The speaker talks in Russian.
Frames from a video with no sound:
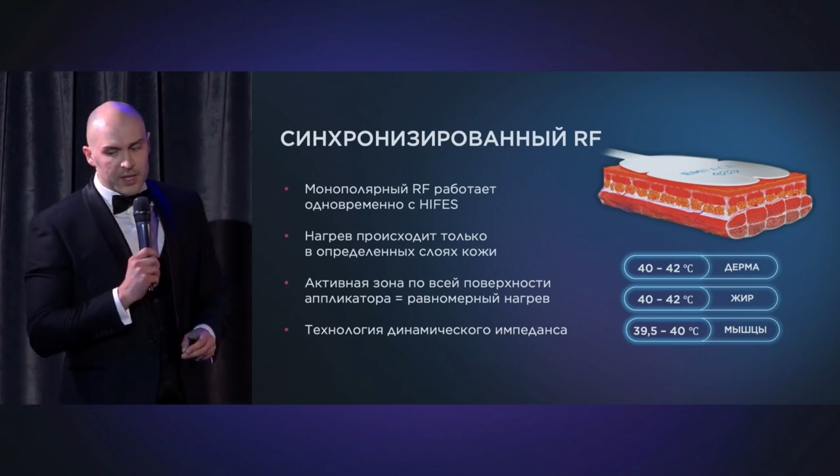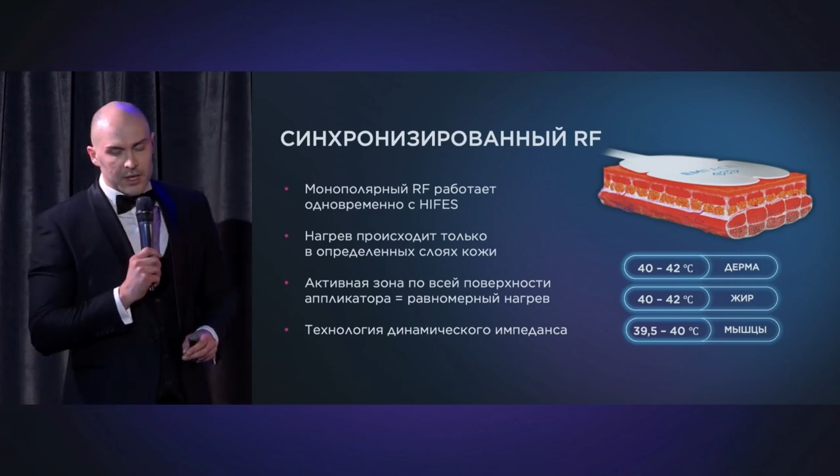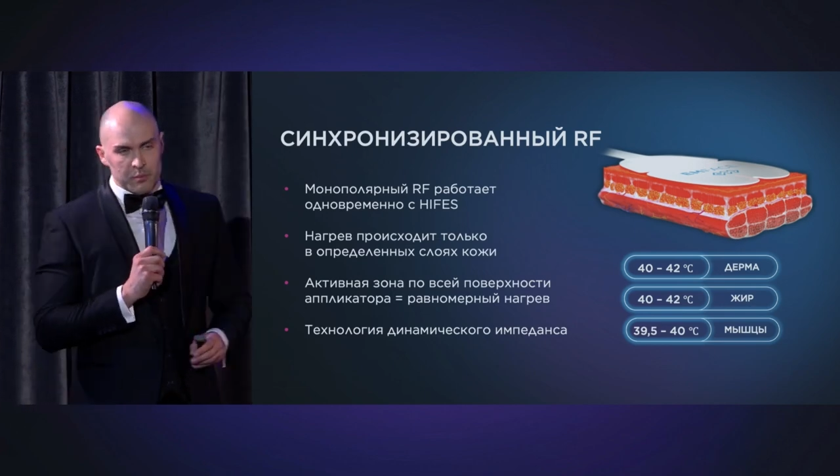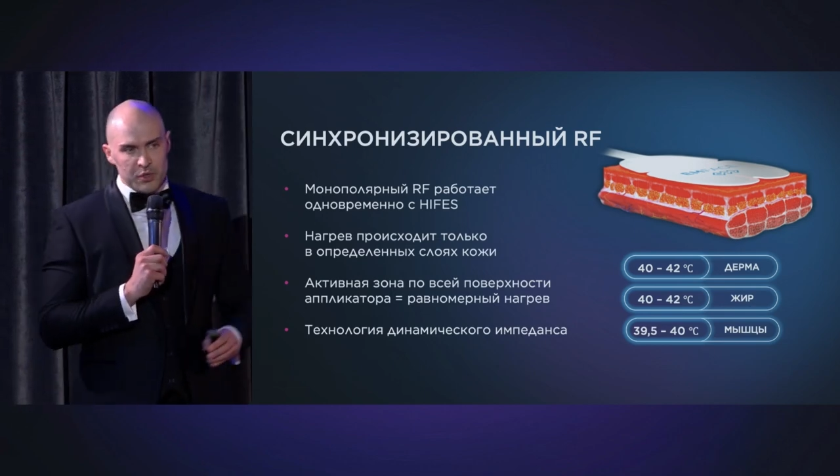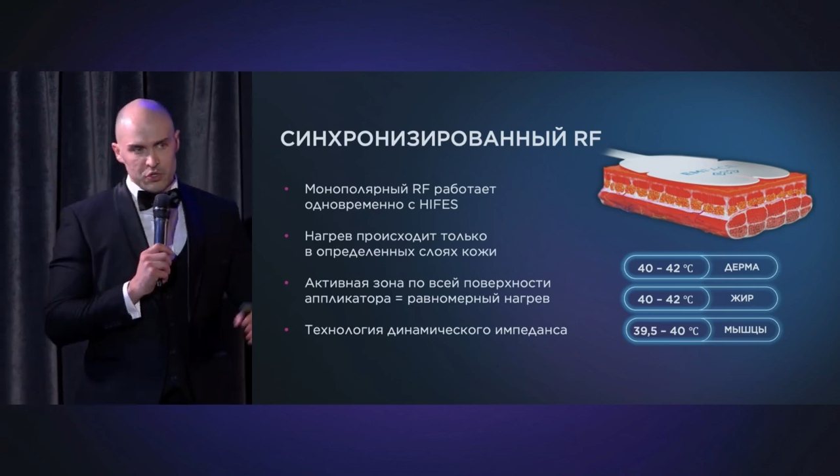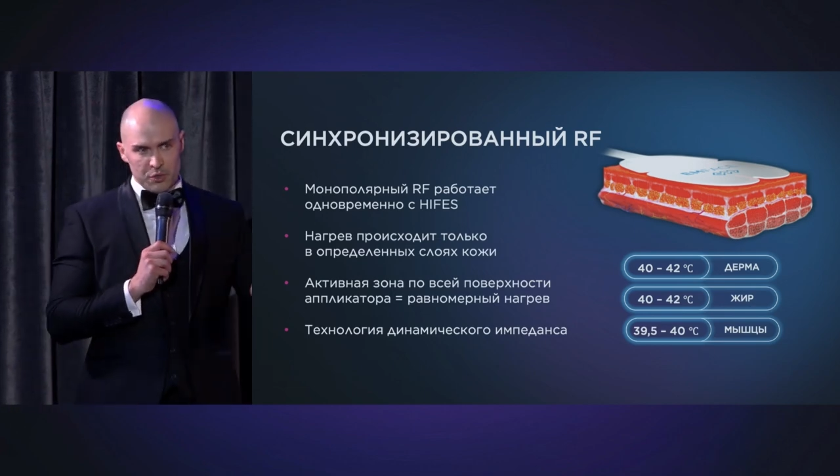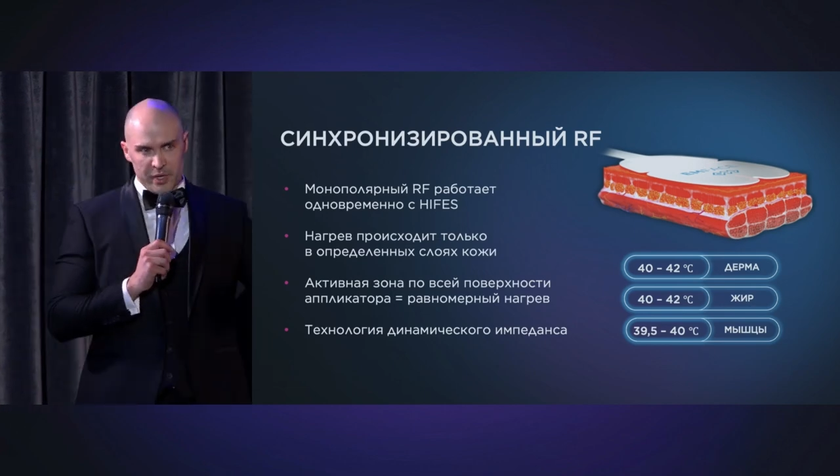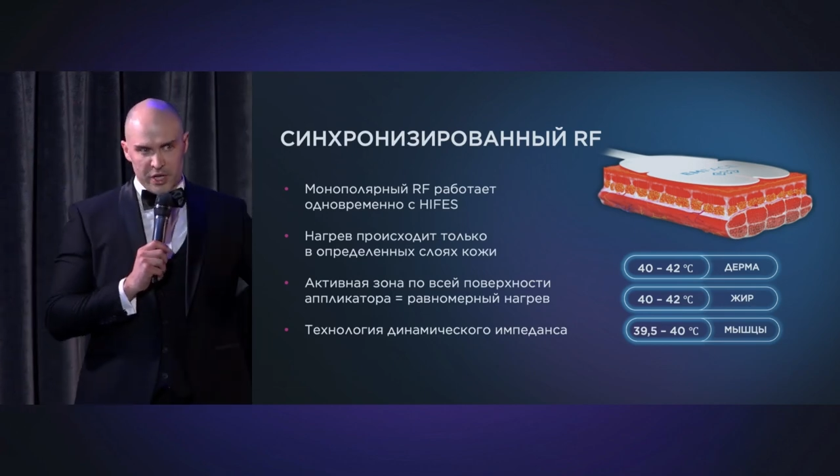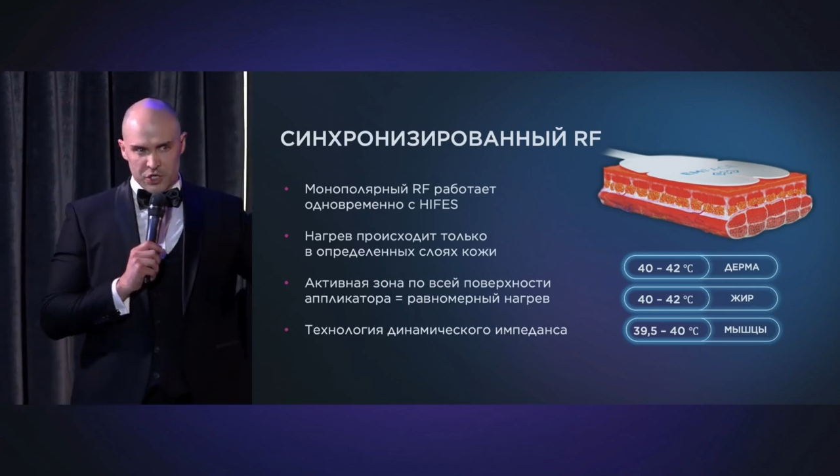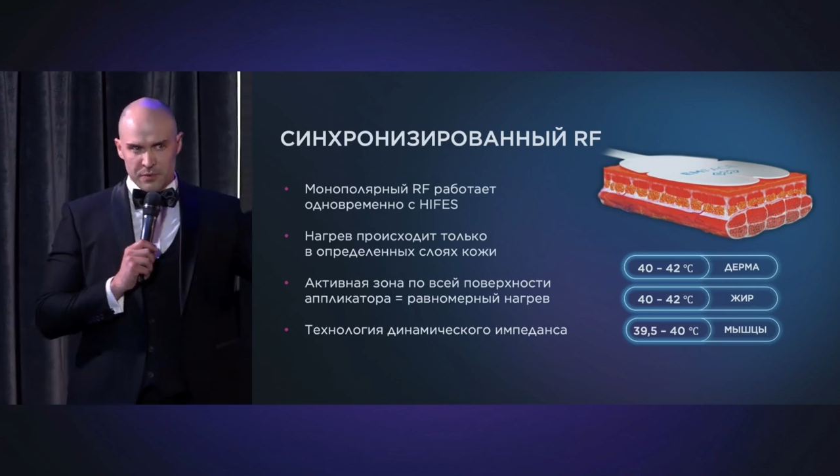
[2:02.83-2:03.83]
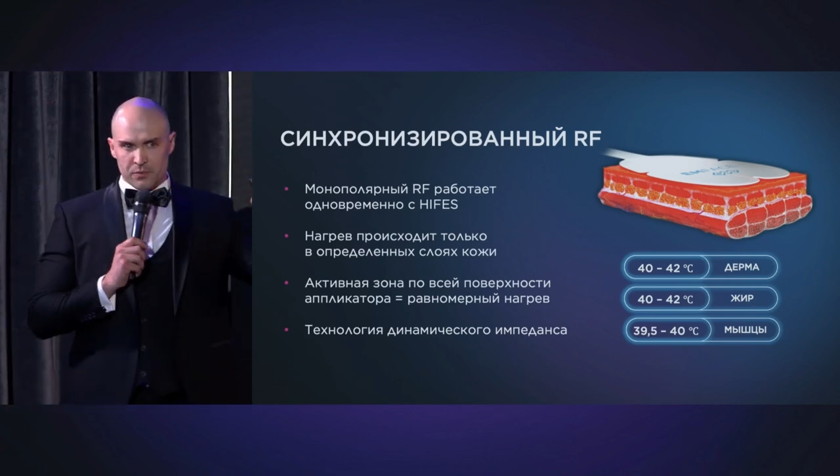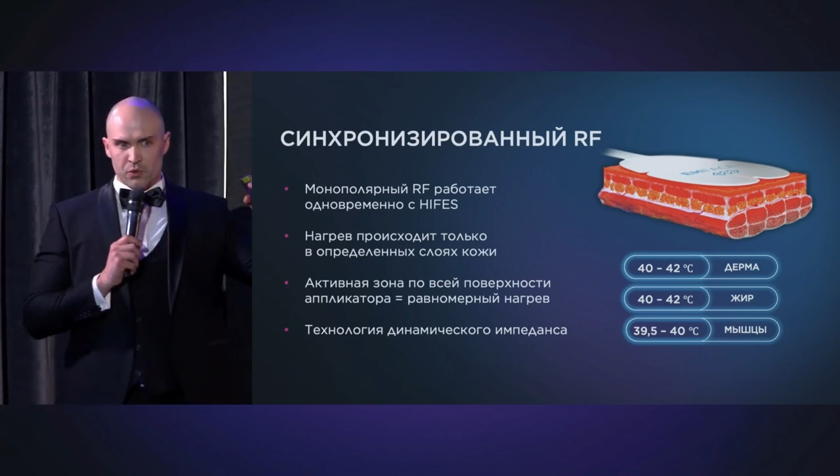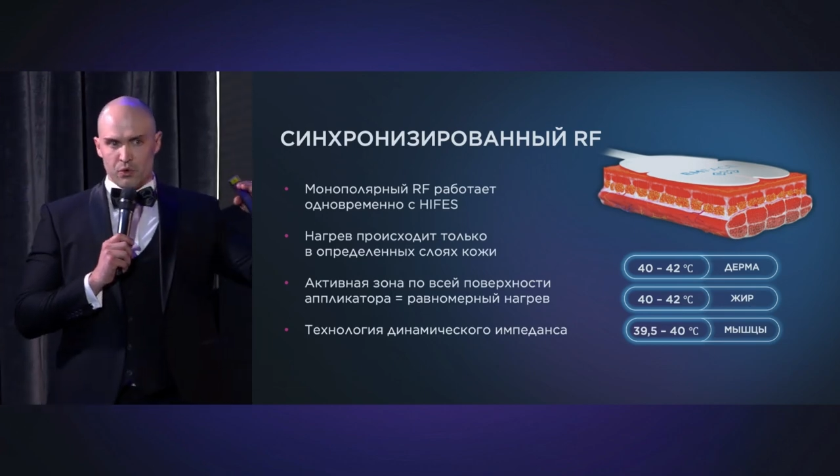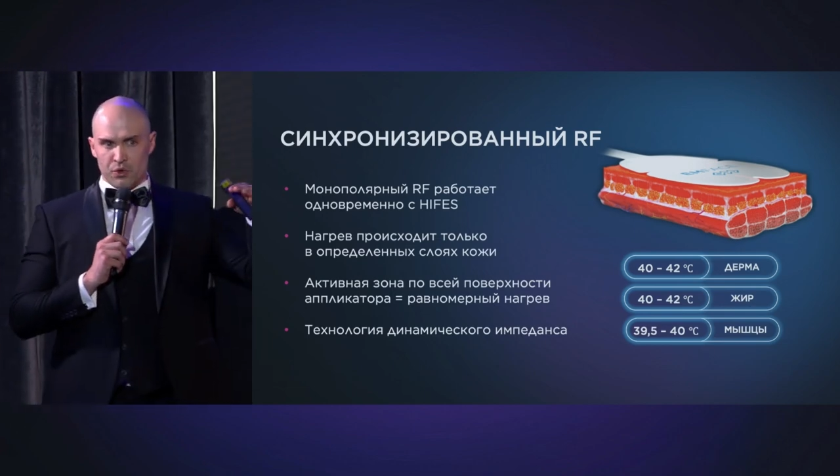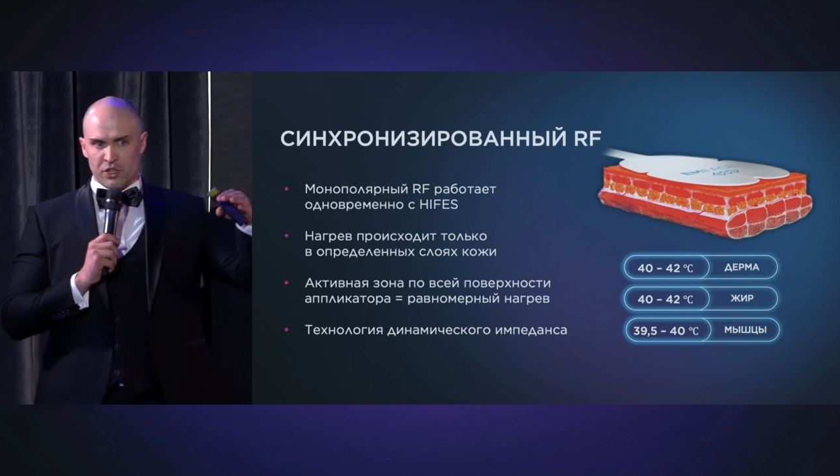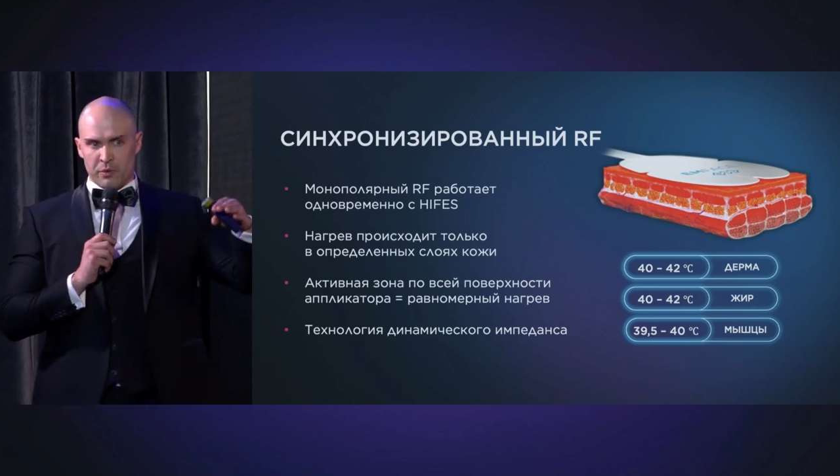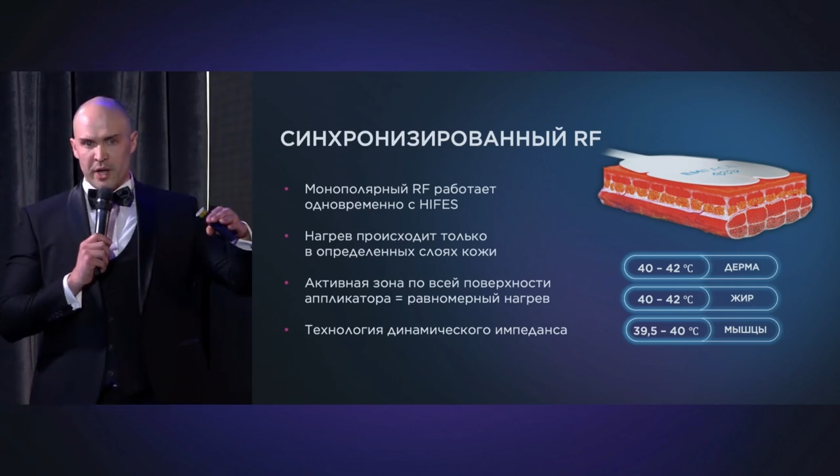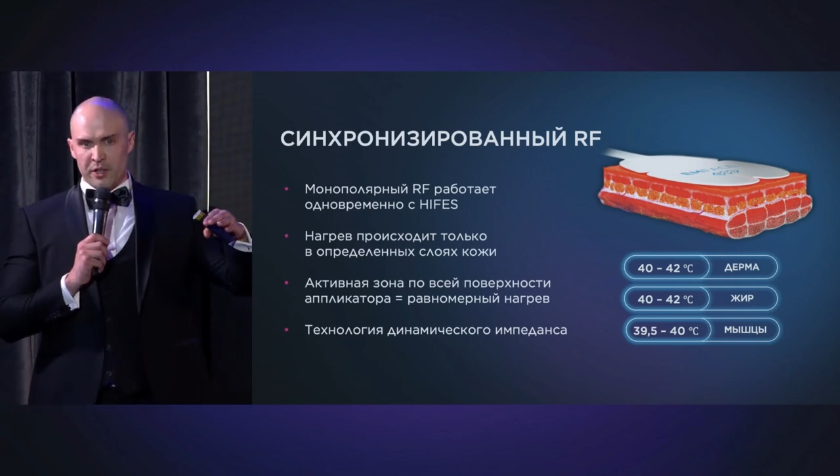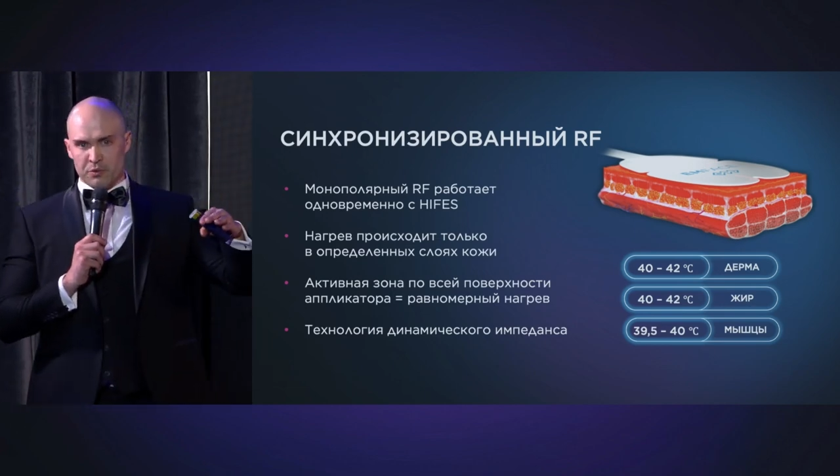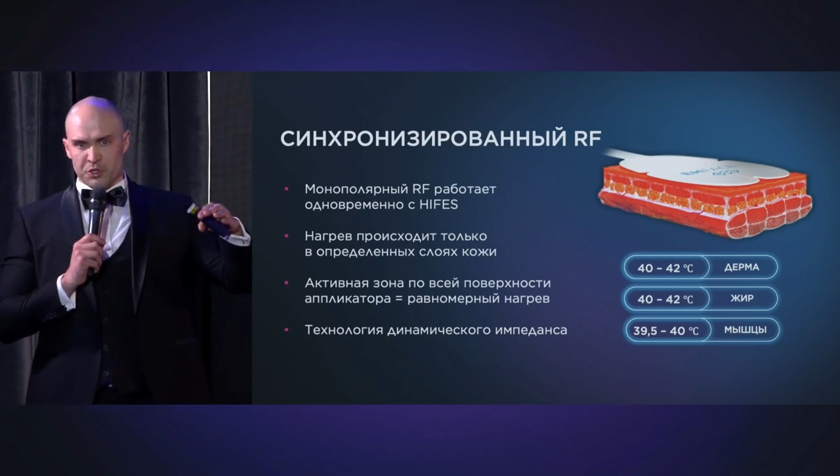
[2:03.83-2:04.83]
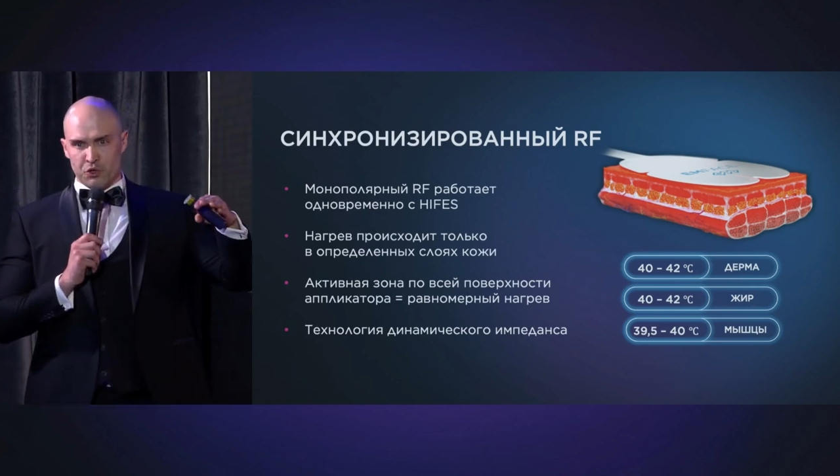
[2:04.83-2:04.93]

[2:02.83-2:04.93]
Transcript: Мы идем дальше. От дермального слоя